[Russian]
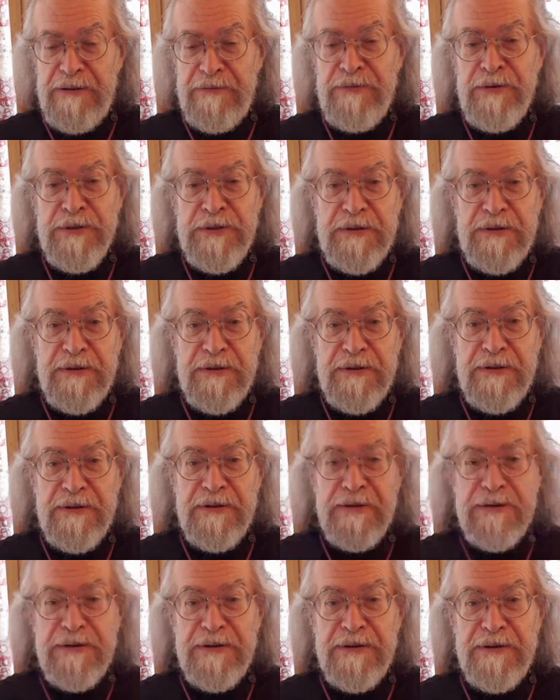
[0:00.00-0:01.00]
Вот
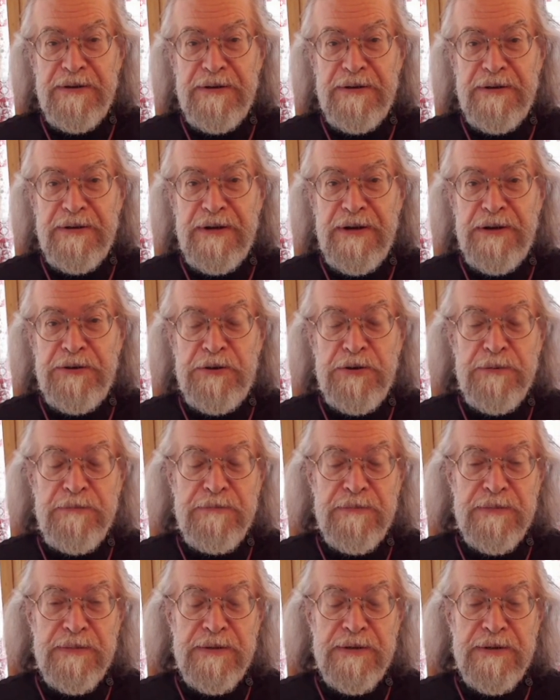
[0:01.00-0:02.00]
о
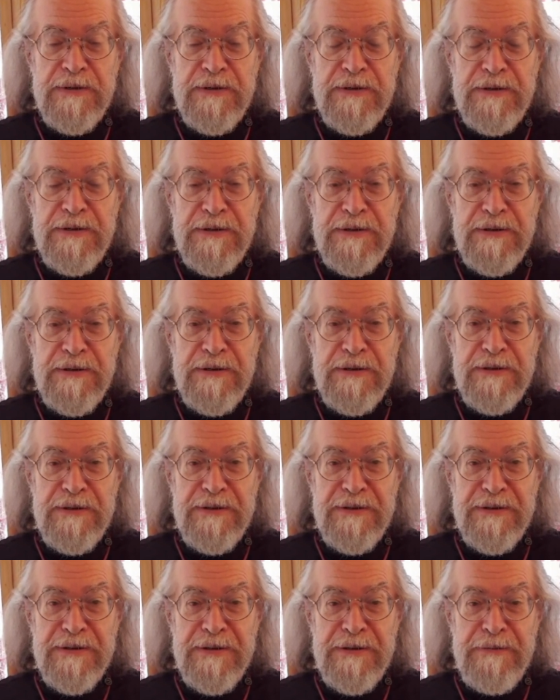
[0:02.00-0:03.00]
чем
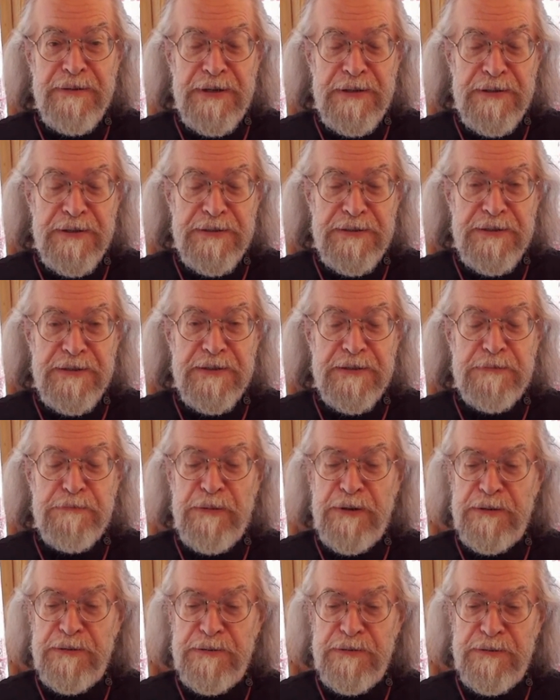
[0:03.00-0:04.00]
говорил один из
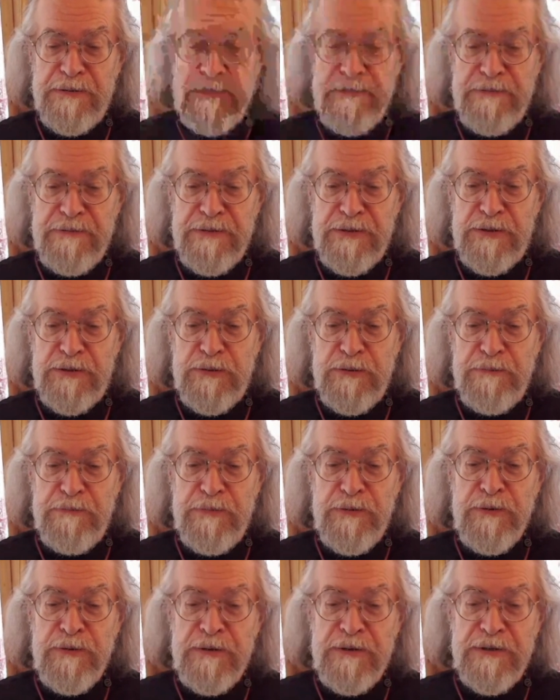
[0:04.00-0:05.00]
пророков, что
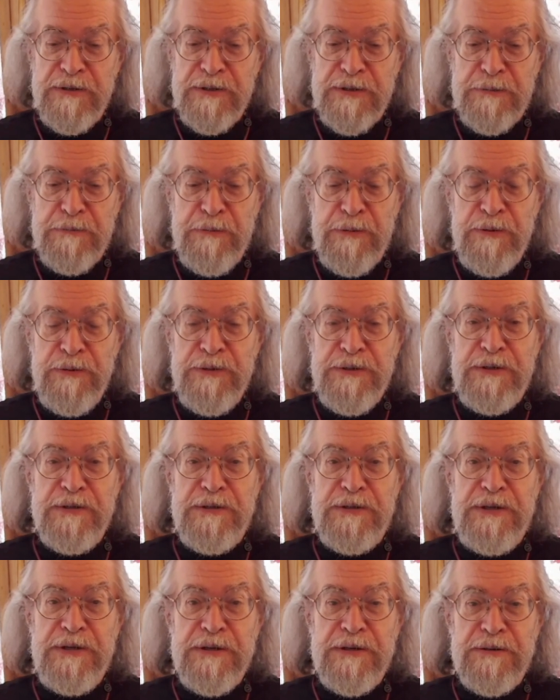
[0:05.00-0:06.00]
Бог
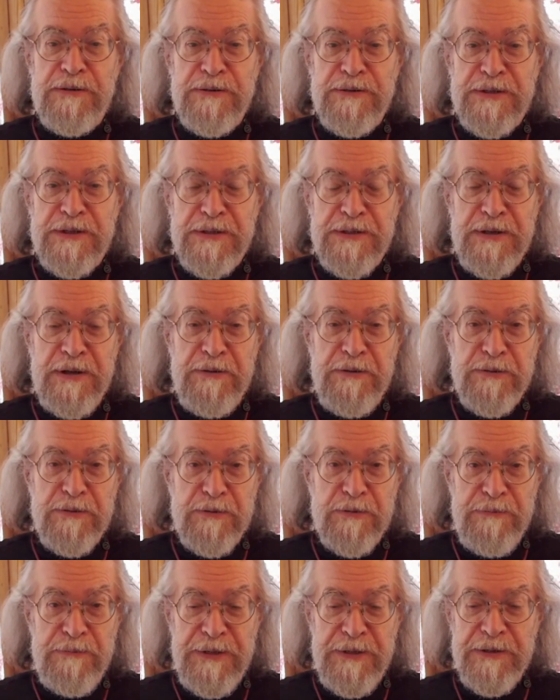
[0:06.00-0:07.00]
спросит тех, кто создает
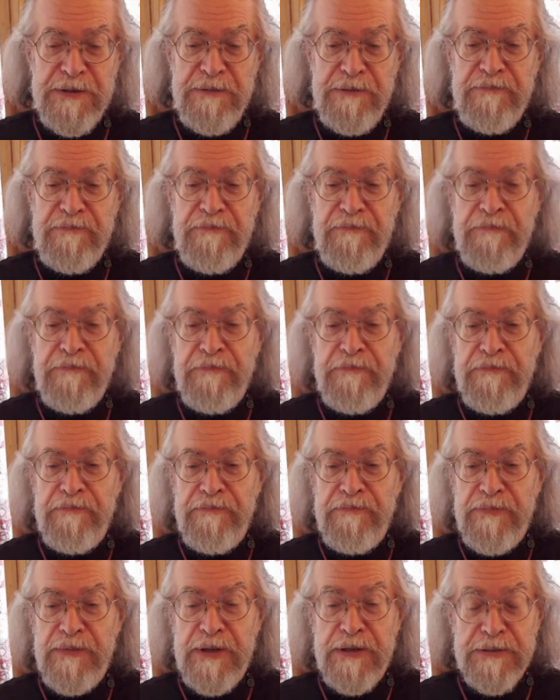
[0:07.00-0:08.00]
кумиры,
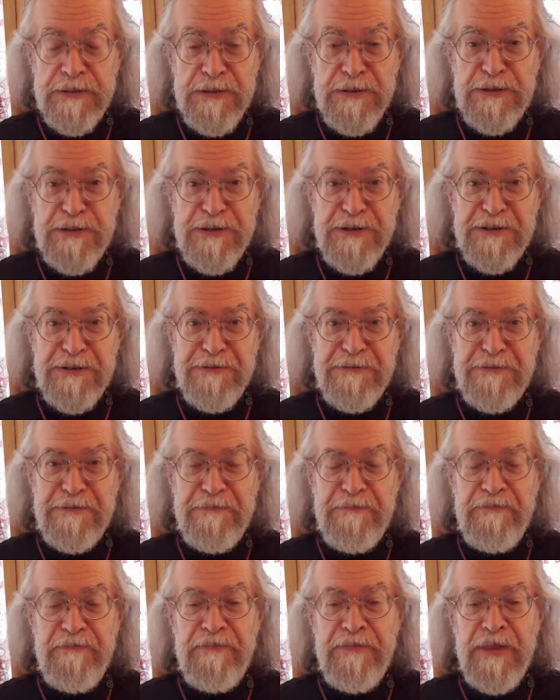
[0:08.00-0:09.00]
язычников,